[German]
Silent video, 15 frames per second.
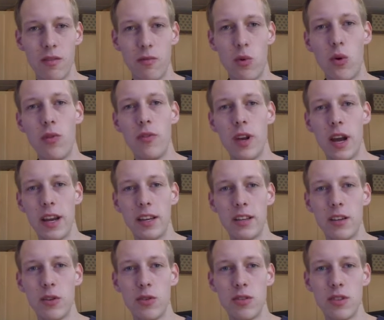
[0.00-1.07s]
wo wir eigentlich
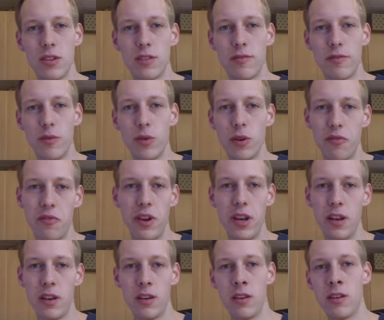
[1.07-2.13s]
die günstigsten Flüge
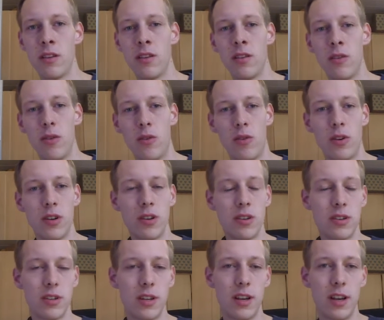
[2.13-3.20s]
finden
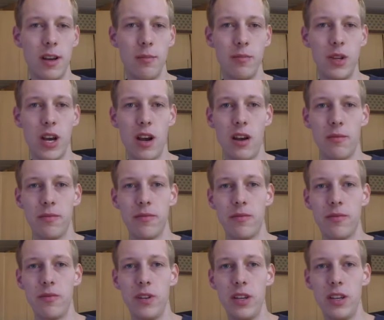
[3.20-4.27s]
und ähm, ja,
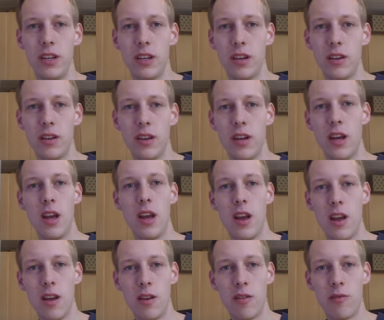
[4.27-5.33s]
wie ihr
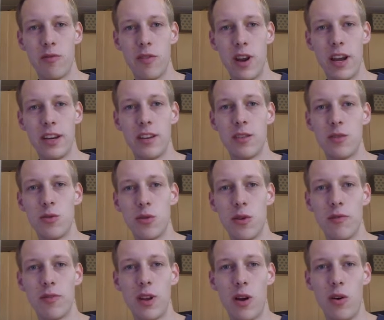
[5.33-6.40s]
vielleicht in
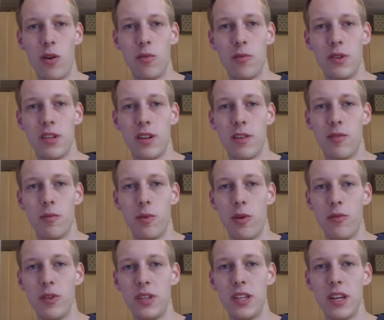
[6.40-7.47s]
Zukunft auch ein bisschen davon
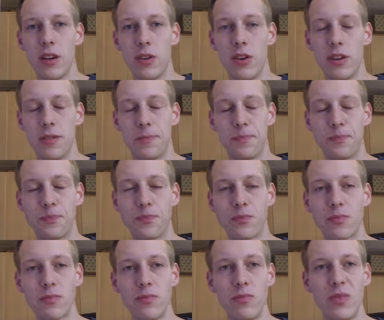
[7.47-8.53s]
profitieren könnt.
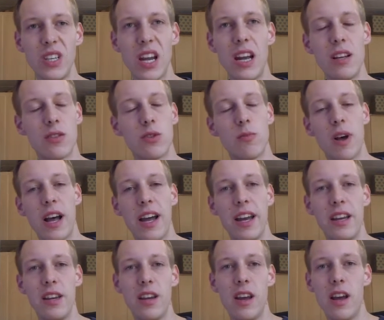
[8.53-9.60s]
Also zum
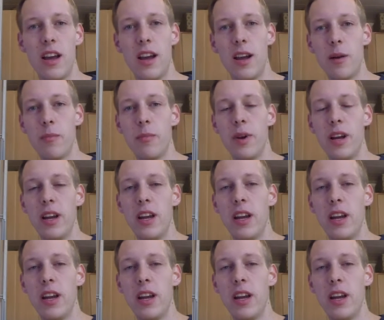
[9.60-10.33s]
einen ähm,